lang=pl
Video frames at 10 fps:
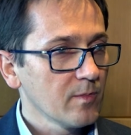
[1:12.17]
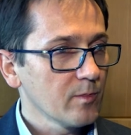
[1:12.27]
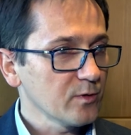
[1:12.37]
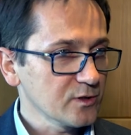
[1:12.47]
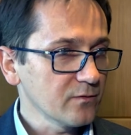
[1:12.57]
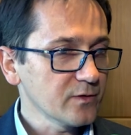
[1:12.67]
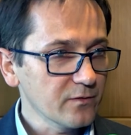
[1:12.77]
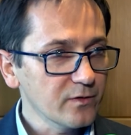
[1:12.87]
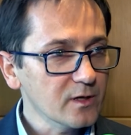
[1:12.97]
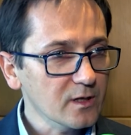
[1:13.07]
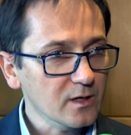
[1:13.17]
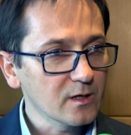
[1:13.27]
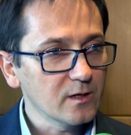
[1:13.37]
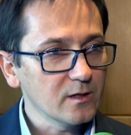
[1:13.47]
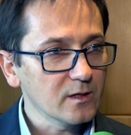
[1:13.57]
bo są w tej chwili
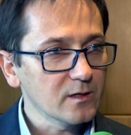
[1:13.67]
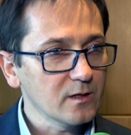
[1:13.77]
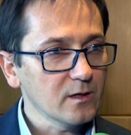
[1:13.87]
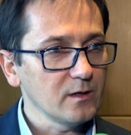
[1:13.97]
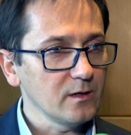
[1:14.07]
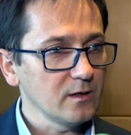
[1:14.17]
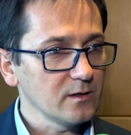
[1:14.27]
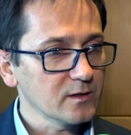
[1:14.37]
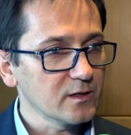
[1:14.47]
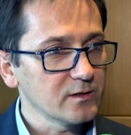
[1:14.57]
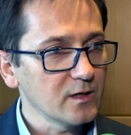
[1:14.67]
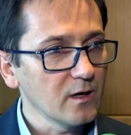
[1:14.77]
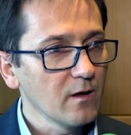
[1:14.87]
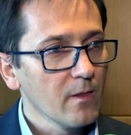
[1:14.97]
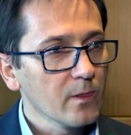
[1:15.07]
takie e, narzędzia,